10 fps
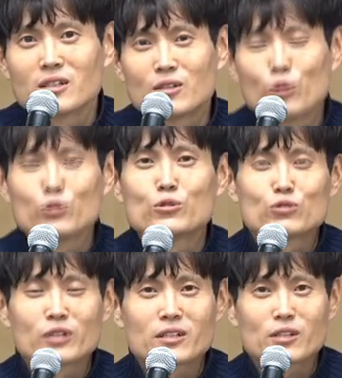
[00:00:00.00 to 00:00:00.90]

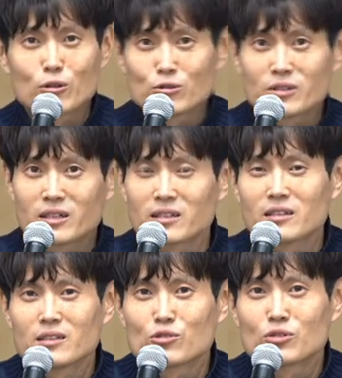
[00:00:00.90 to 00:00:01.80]
오늘도 우리에게 새로운
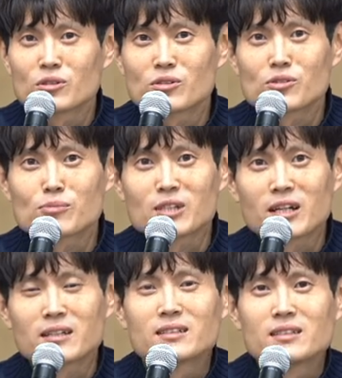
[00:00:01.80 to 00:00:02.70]
날이
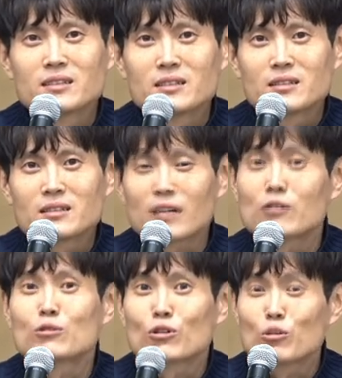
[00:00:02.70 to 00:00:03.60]
주어졌습니다.
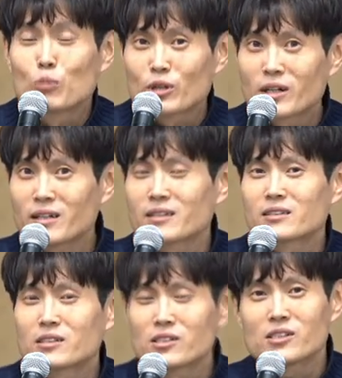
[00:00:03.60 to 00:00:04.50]
다른 어떤
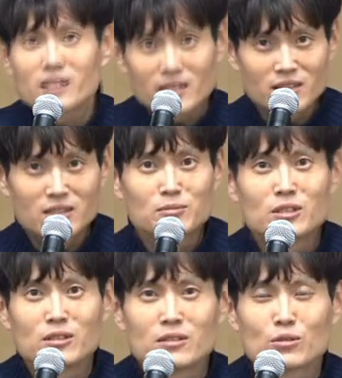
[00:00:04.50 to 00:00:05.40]
것보다 크신
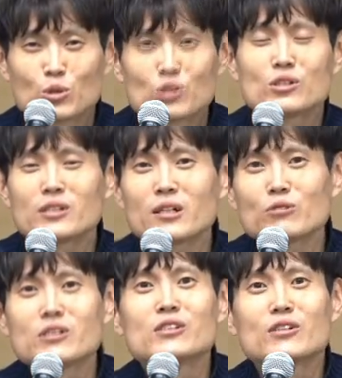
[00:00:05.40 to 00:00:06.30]
하나님을 놓치지
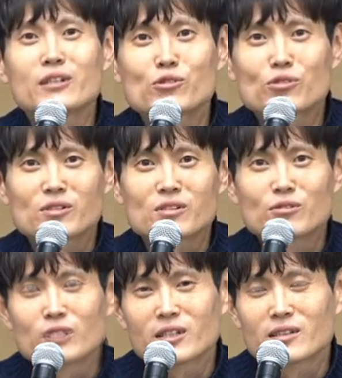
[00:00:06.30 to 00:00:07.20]
않고 인정할 수 있는
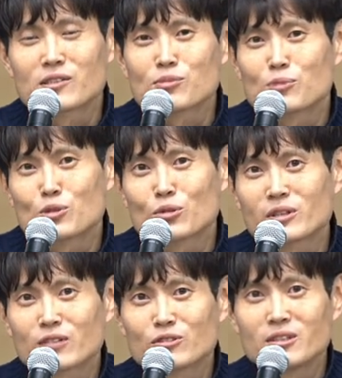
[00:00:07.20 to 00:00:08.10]
우리가 됐으면
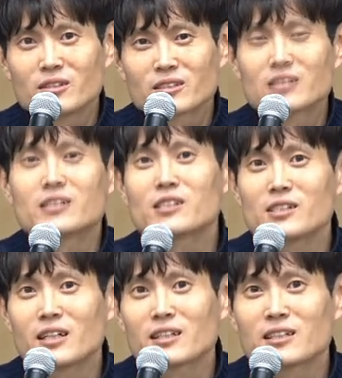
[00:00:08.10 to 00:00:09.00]
좋겠고요. 그
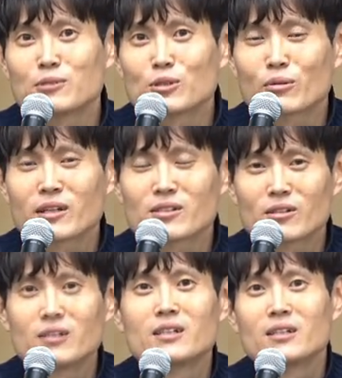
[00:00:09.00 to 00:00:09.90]
크신 하나님을
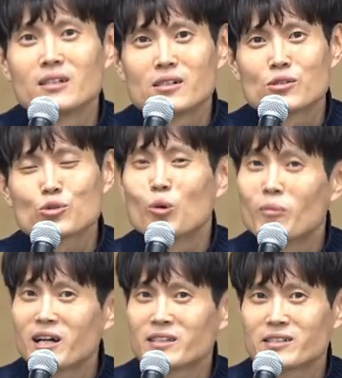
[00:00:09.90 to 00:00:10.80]
통해서
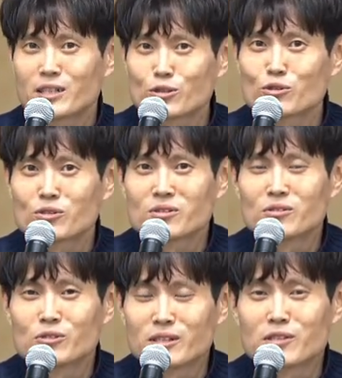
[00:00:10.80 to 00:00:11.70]
소망을 찾을 수 있는
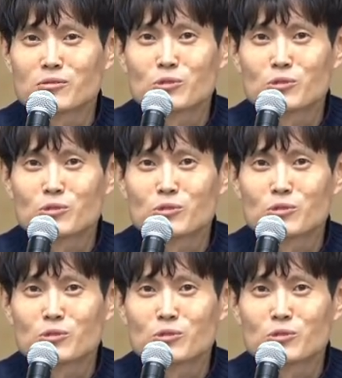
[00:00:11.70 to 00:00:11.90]
우리 됐으면